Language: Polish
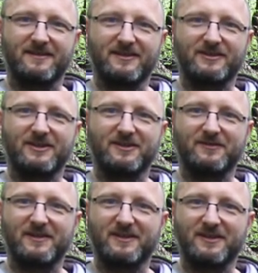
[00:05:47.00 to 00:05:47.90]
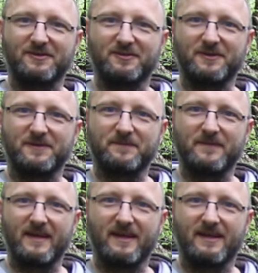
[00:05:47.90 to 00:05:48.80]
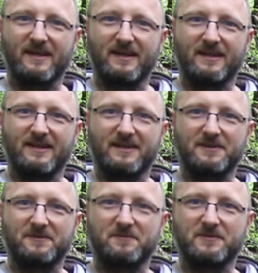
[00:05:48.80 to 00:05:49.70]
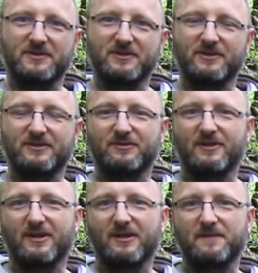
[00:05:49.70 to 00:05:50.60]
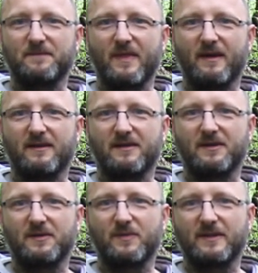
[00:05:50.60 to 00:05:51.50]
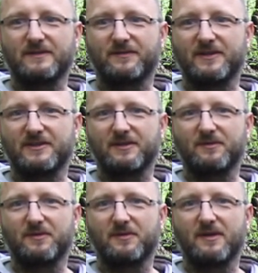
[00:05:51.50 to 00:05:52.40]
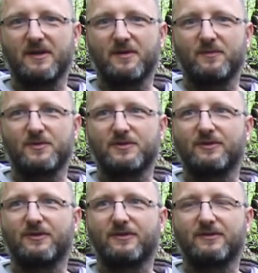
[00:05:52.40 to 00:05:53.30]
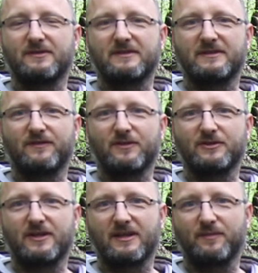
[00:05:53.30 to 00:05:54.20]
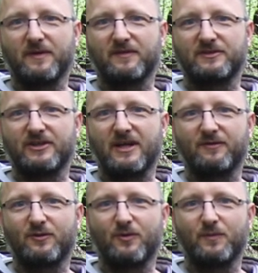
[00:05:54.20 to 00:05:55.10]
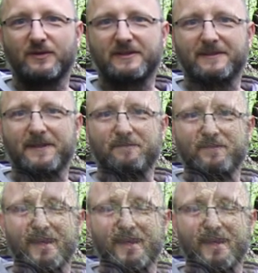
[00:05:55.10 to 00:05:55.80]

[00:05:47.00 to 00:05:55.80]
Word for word: naśladowanie natury E, myślę, że jest tutaj e, bardzo ważne, bo może to stworzyć tak naprawdę ciekawą kompozycję.